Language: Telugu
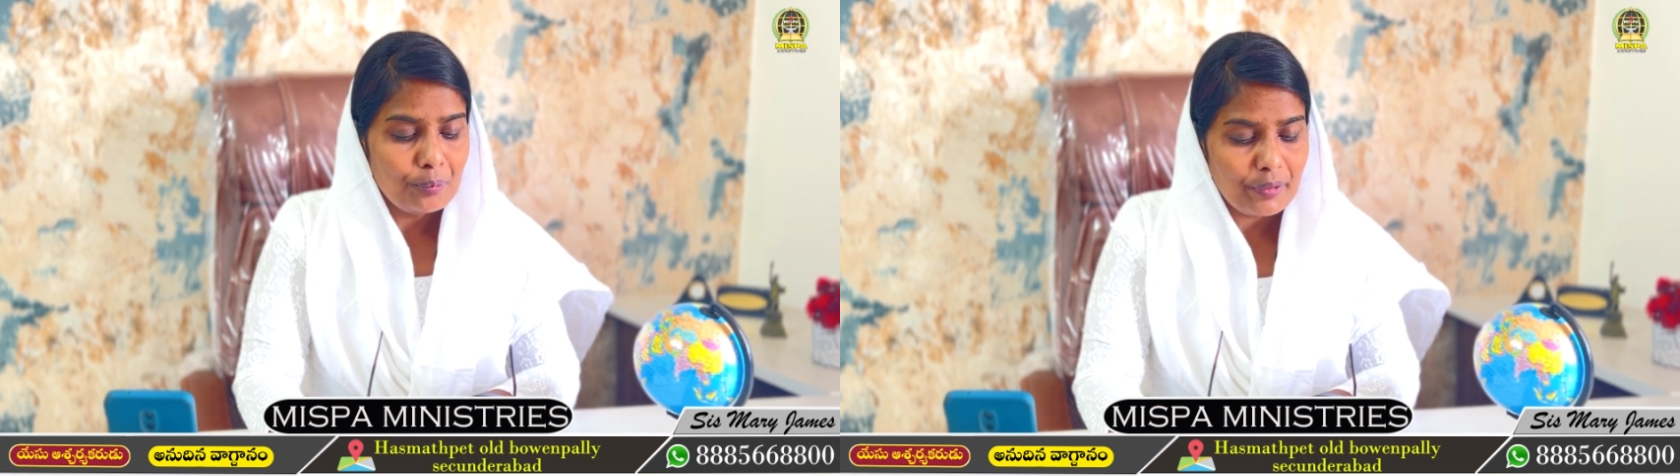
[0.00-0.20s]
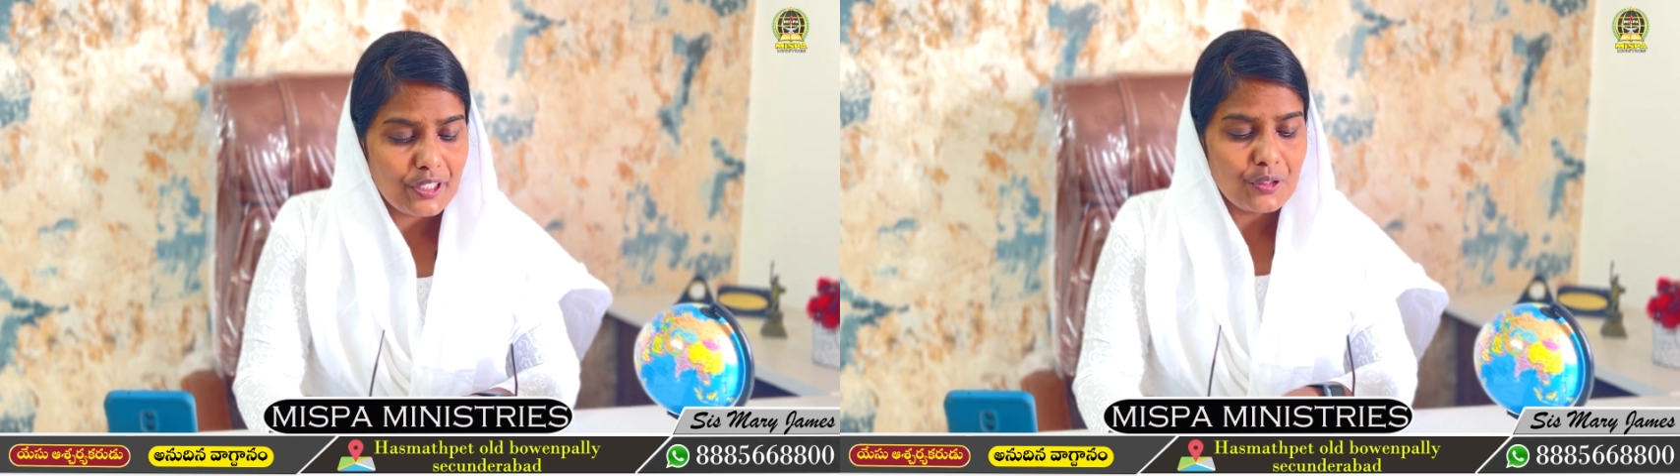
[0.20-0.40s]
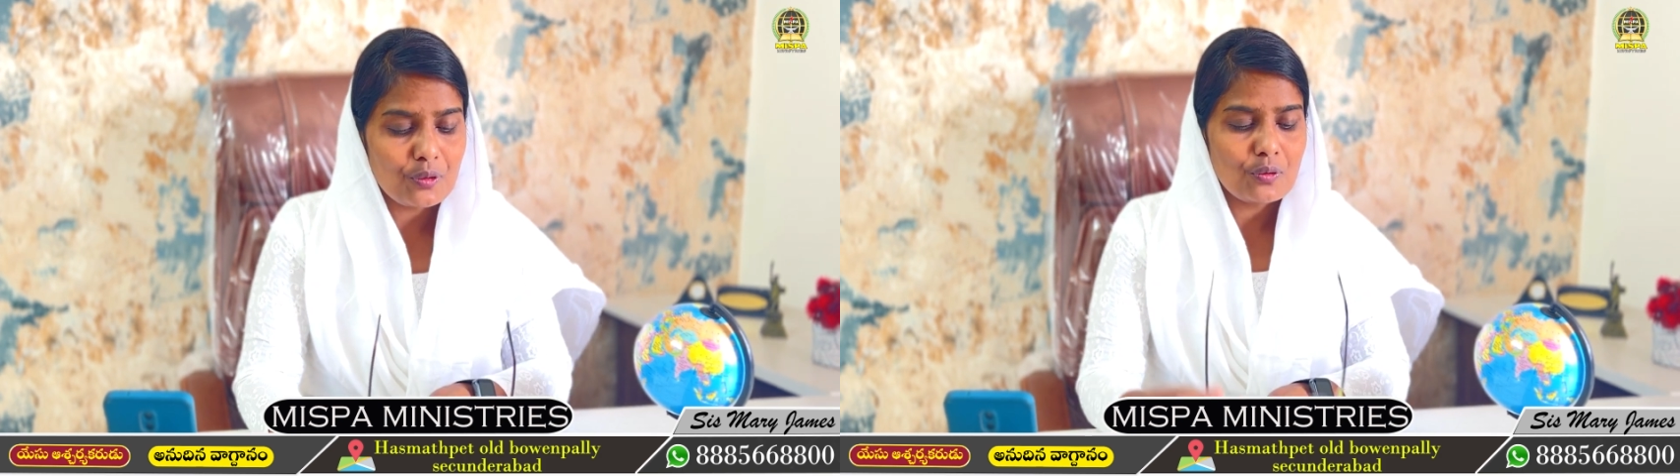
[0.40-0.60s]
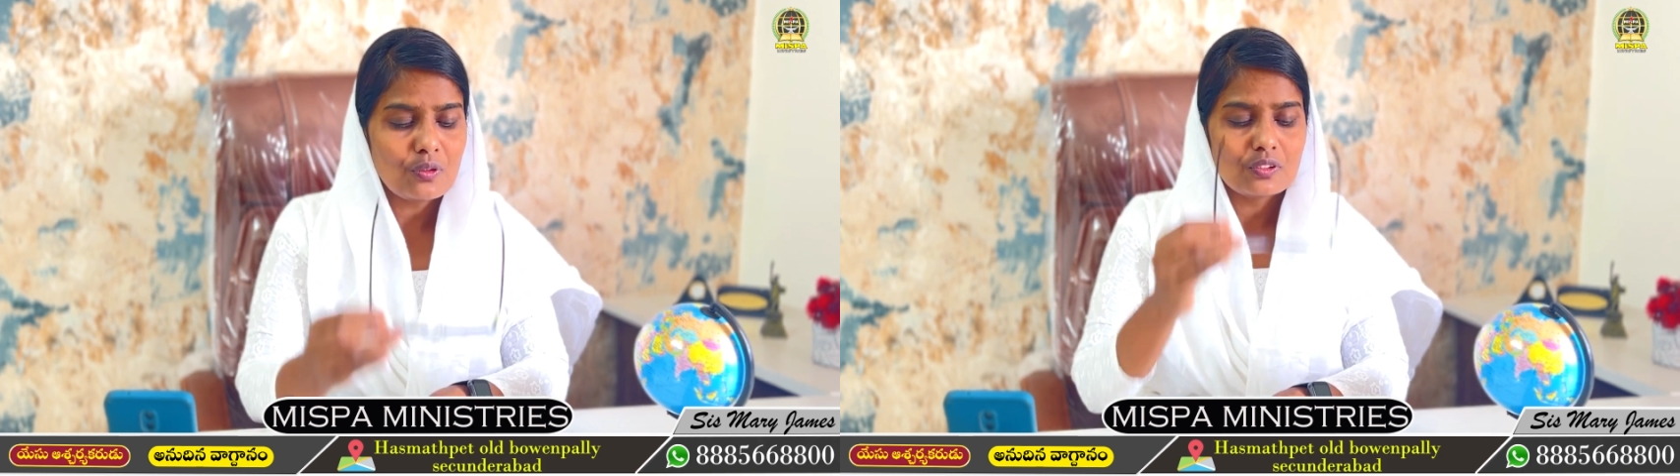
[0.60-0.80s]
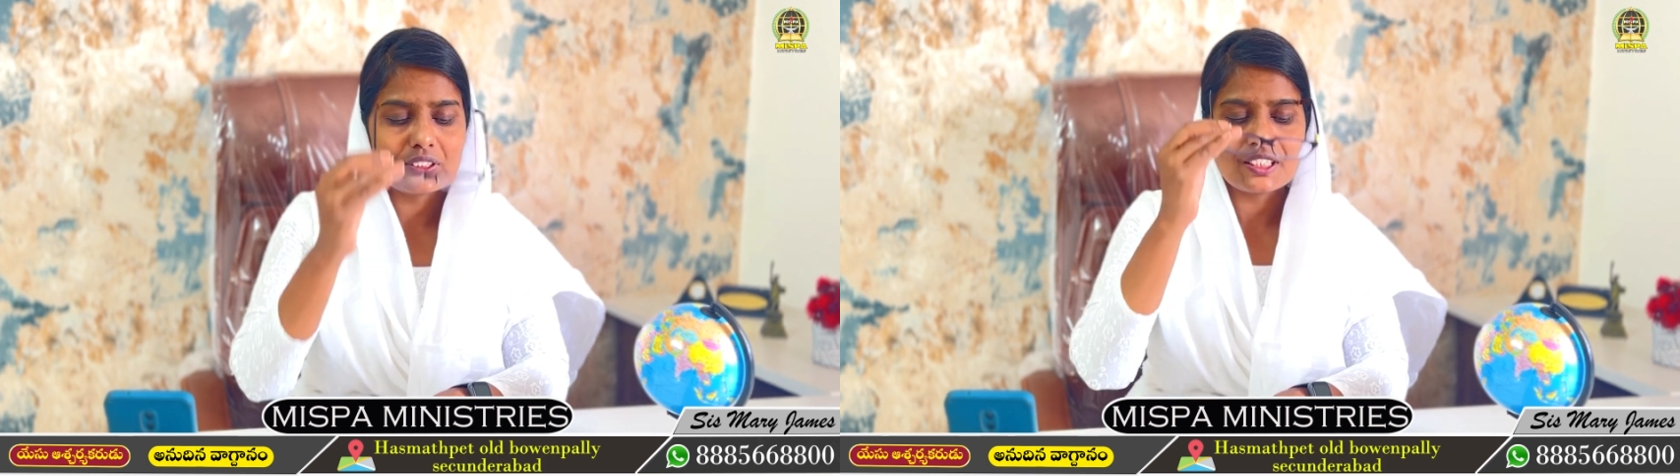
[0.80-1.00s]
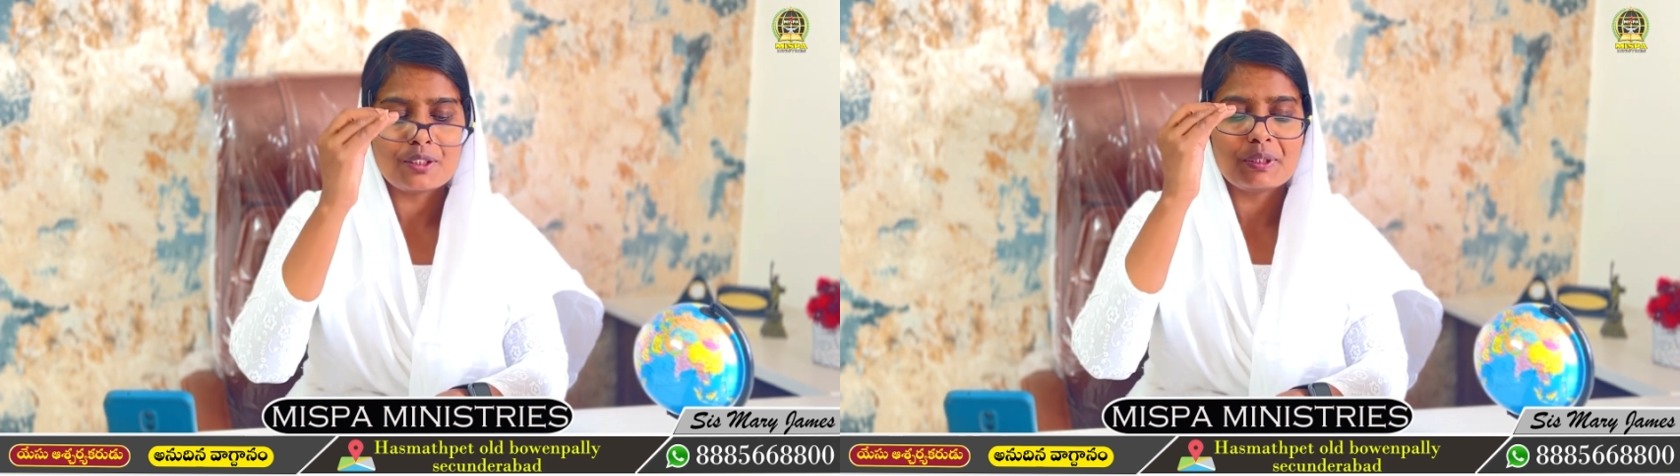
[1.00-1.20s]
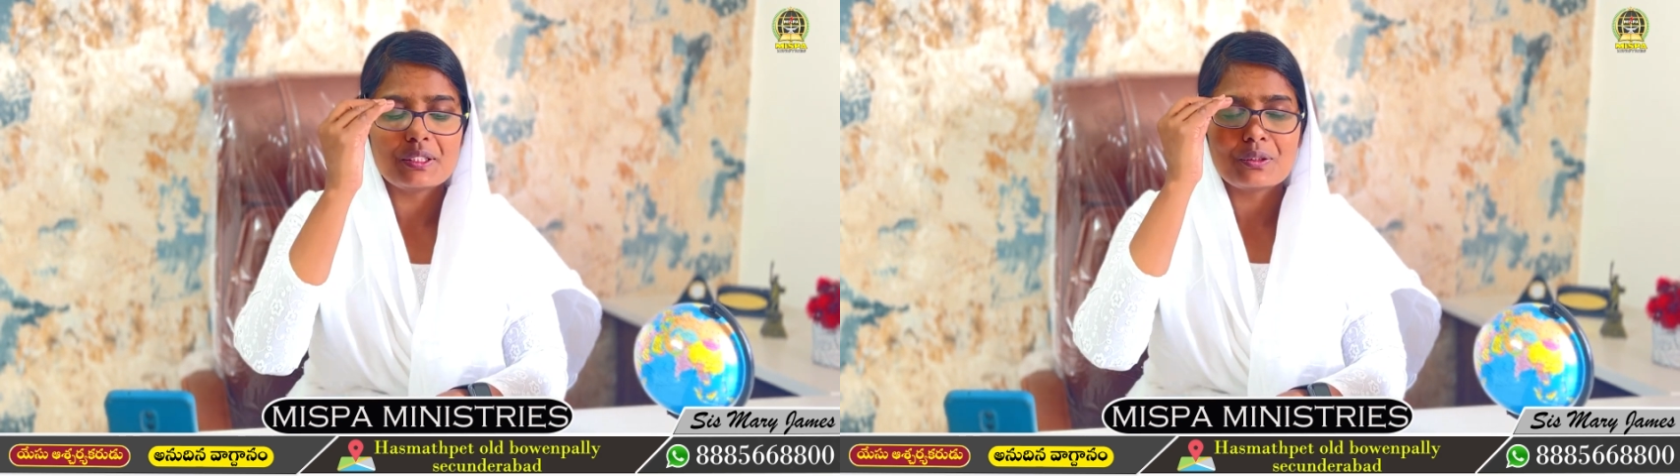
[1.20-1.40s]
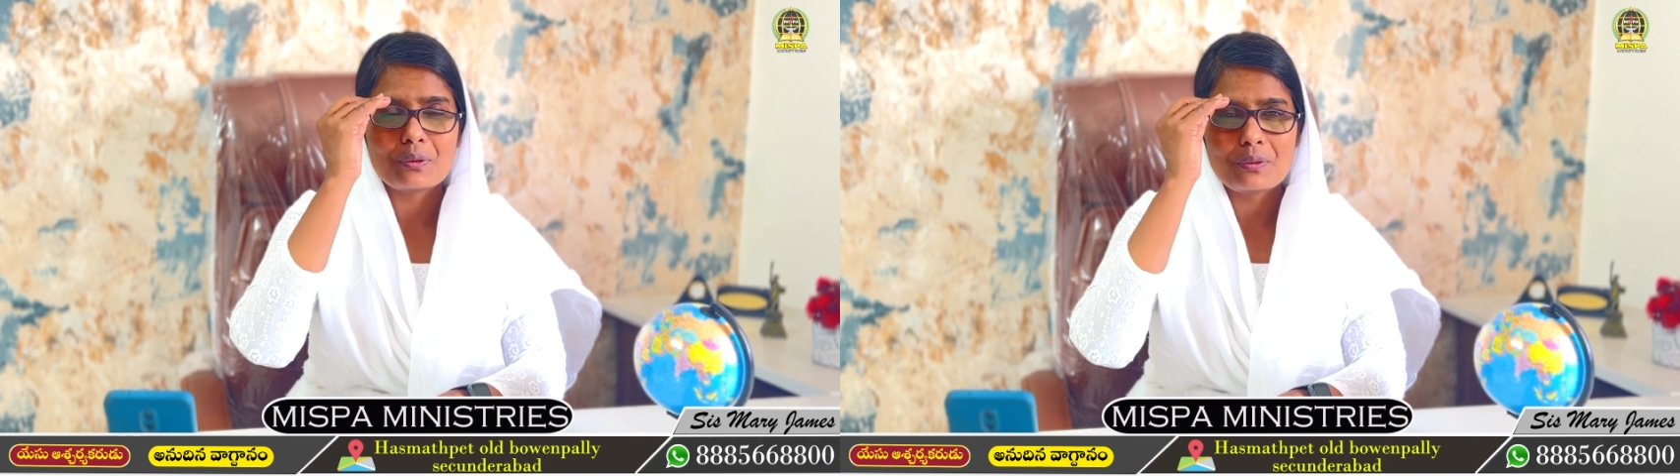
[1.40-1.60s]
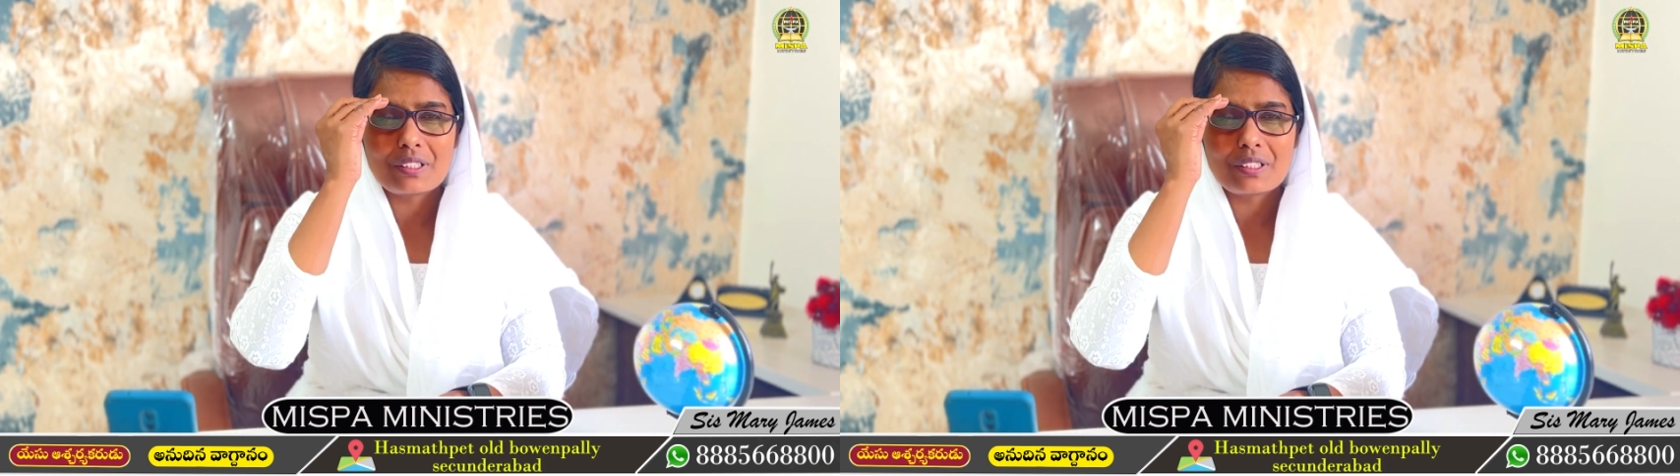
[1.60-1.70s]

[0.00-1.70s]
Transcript: మీరును జీవింతురు